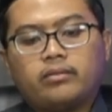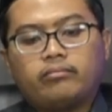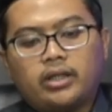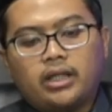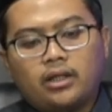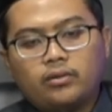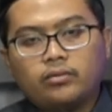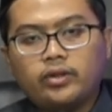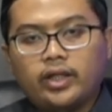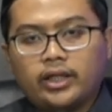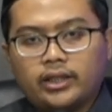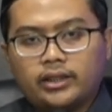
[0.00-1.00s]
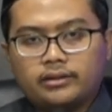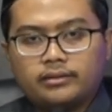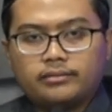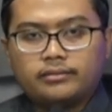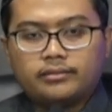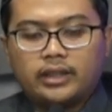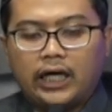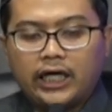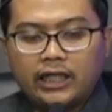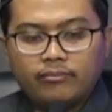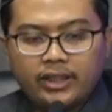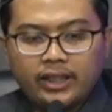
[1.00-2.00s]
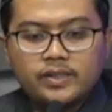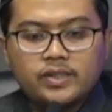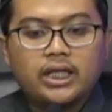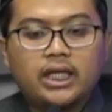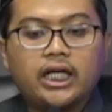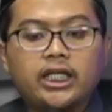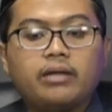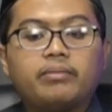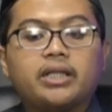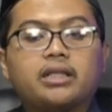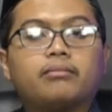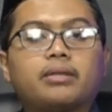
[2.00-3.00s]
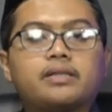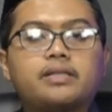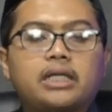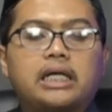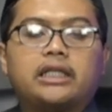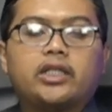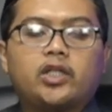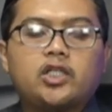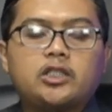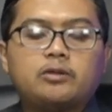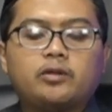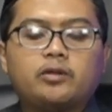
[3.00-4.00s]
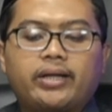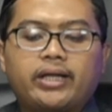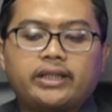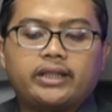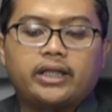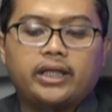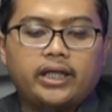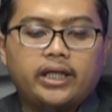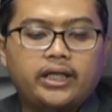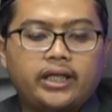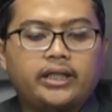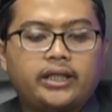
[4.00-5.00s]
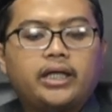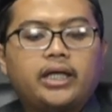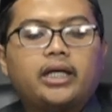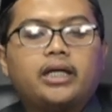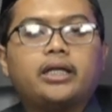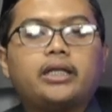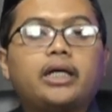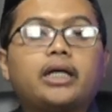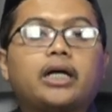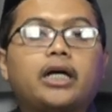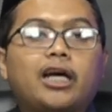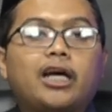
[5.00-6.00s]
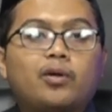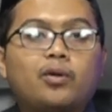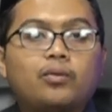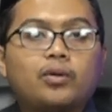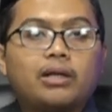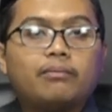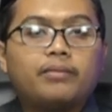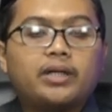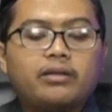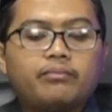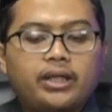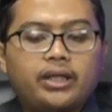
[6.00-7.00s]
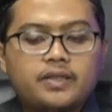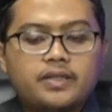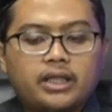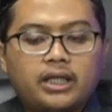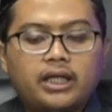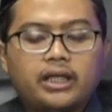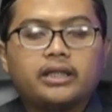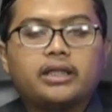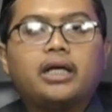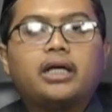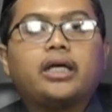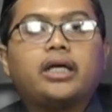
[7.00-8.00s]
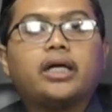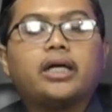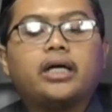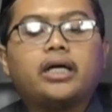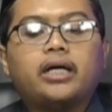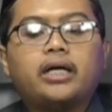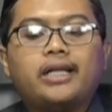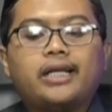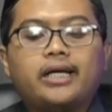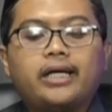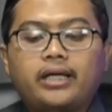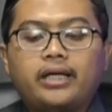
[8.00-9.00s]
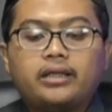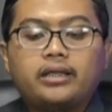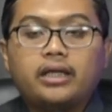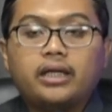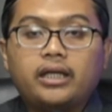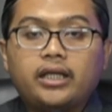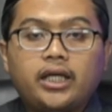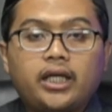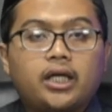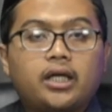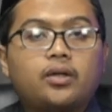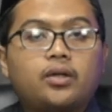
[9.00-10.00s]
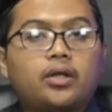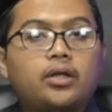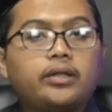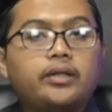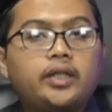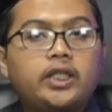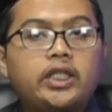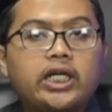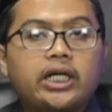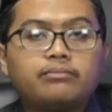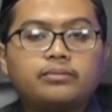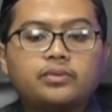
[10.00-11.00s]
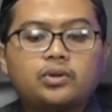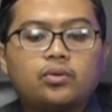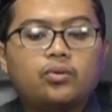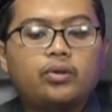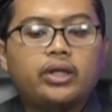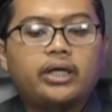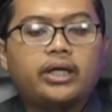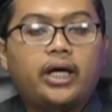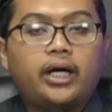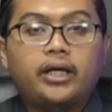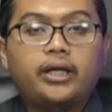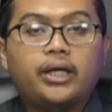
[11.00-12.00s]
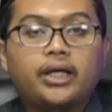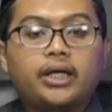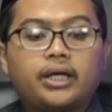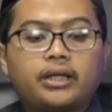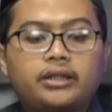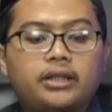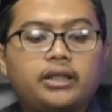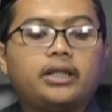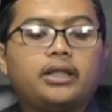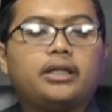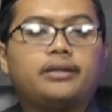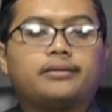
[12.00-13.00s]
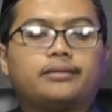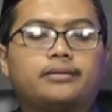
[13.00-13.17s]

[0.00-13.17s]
Pelakunya akan menyesal akibat kemaksiatan tersebut pada hari ketika ia mengungkapkan penyesalan ya laitani qaddamtu li hayati